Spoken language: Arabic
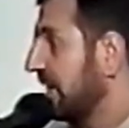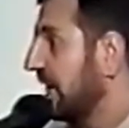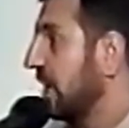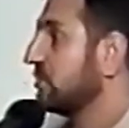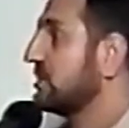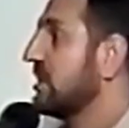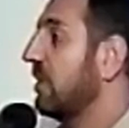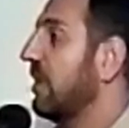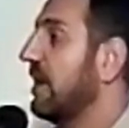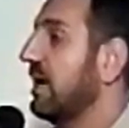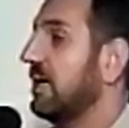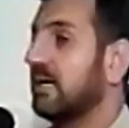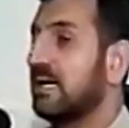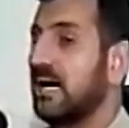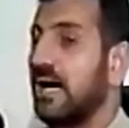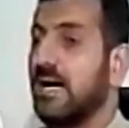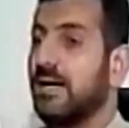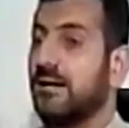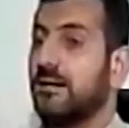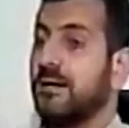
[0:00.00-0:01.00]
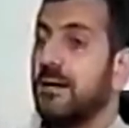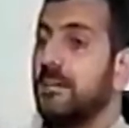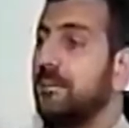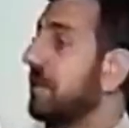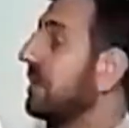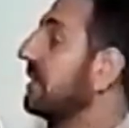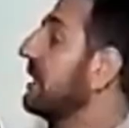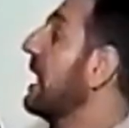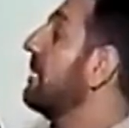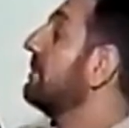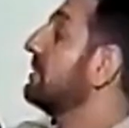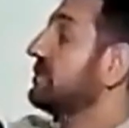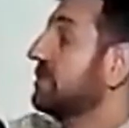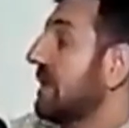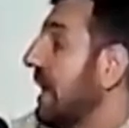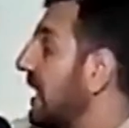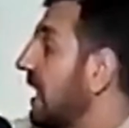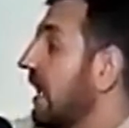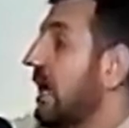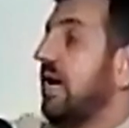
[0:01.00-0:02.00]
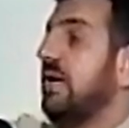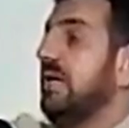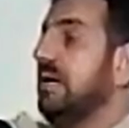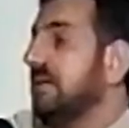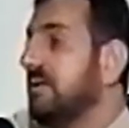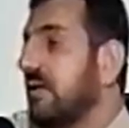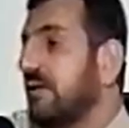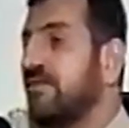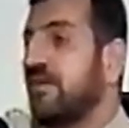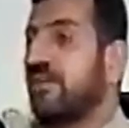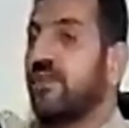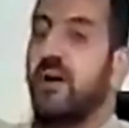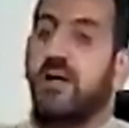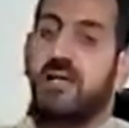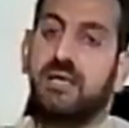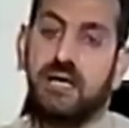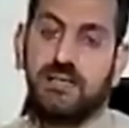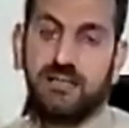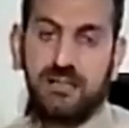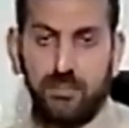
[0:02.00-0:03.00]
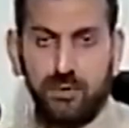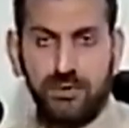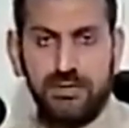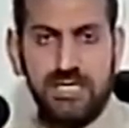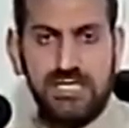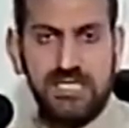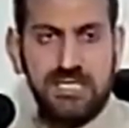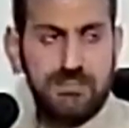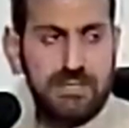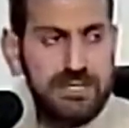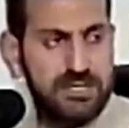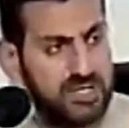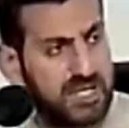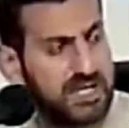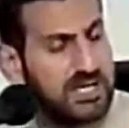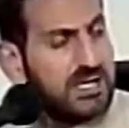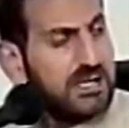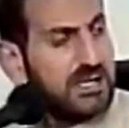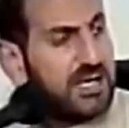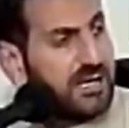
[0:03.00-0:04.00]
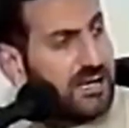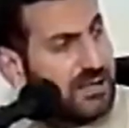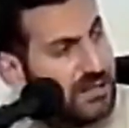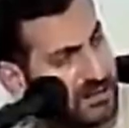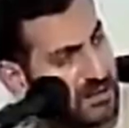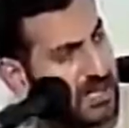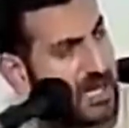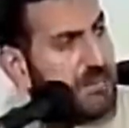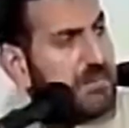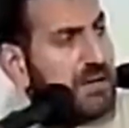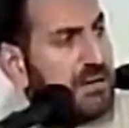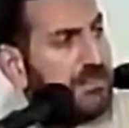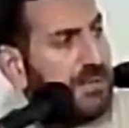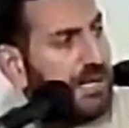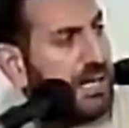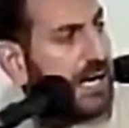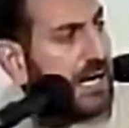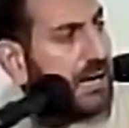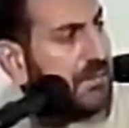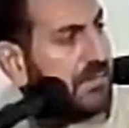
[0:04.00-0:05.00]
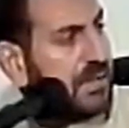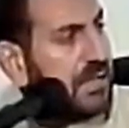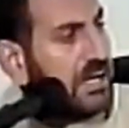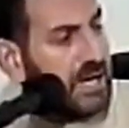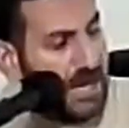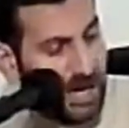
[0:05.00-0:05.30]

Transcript: أو سواء كان برنامج على إحدى الفضائيات الملتزمة الجيدة يعمل بها